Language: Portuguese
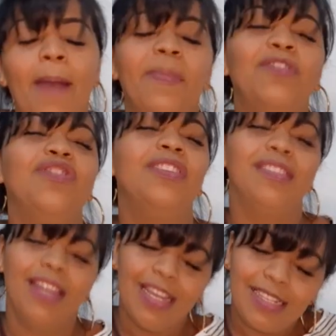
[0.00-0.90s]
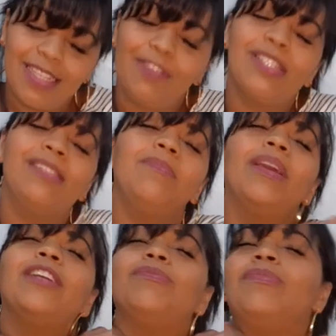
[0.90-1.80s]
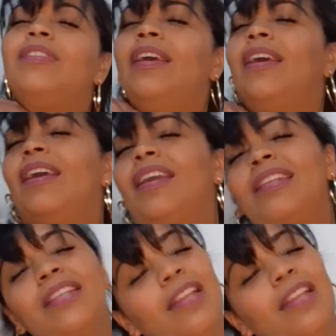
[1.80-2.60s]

rapidinha sendo assim mesmo. E as